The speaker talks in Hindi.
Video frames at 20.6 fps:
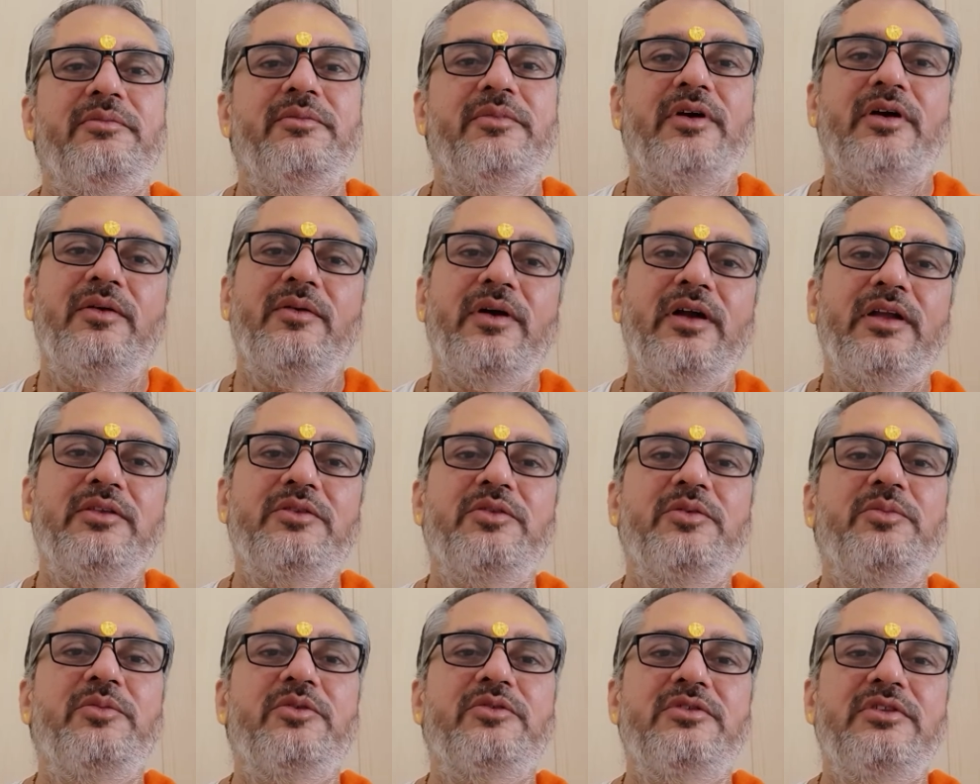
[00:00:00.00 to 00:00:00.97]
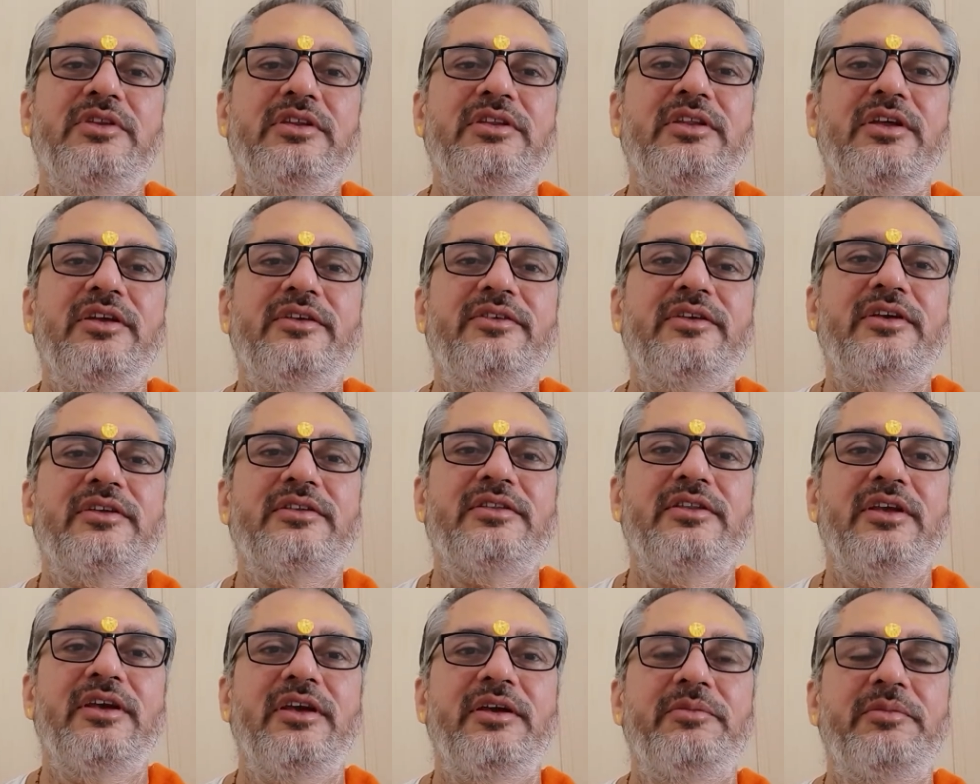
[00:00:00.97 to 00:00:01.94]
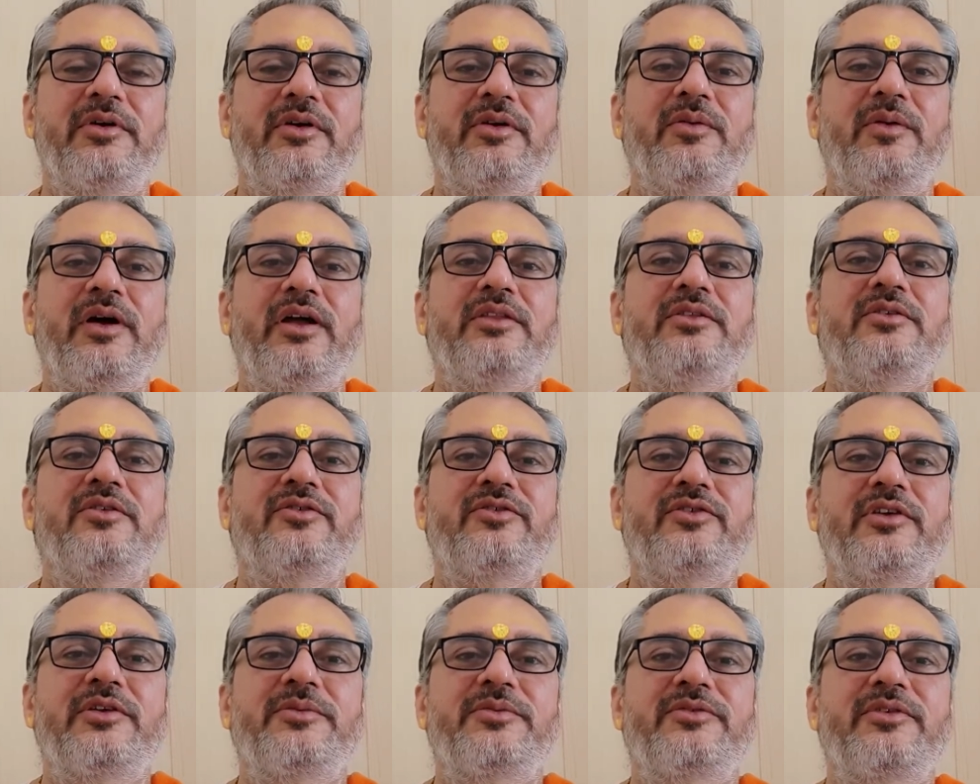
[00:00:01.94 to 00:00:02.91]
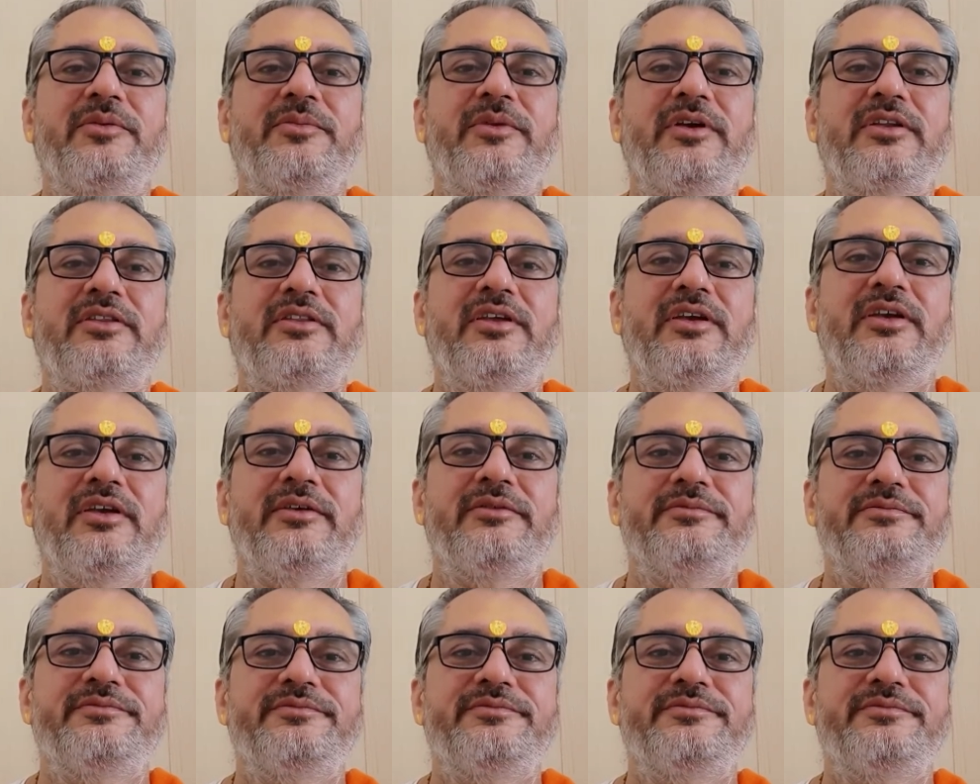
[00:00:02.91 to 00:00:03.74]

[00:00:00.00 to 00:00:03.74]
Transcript: भगवान तो मुक्ति दे सकते हैं भगवान तो सर्वसमर्थ हैं